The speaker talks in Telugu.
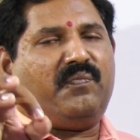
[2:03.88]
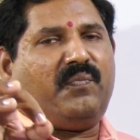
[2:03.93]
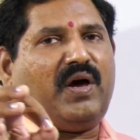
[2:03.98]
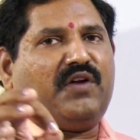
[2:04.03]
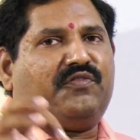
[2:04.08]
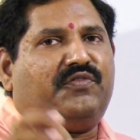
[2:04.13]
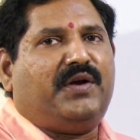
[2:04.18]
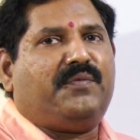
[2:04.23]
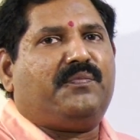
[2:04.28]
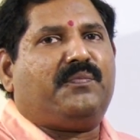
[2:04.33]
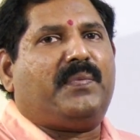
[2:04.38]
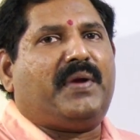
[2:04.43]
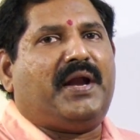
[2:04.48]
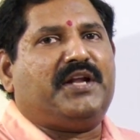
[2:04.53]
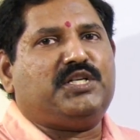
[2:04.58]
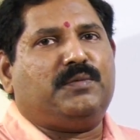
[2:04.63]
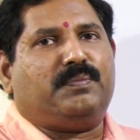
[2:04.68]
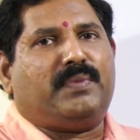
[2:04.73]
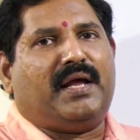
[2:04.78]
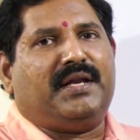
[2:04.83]
పర్ఫెక్ట్
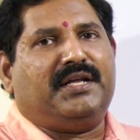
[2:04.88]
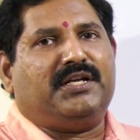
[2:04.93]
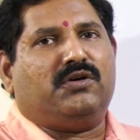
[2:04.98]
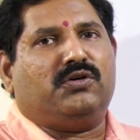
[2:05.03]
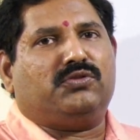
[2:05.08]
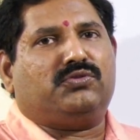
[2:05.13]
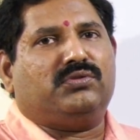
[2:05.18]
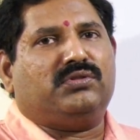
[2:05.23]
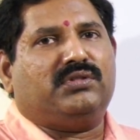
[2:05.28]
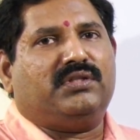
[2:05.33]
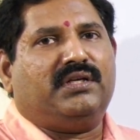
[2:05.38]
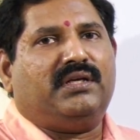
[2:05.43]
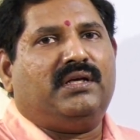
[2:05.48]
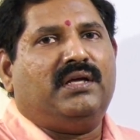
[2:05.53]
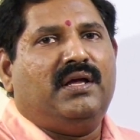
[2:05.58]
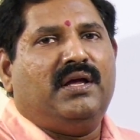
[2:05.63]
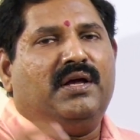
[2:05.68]
ఫైనాన్షియల్ ప్లానింగ్ అవుతుంది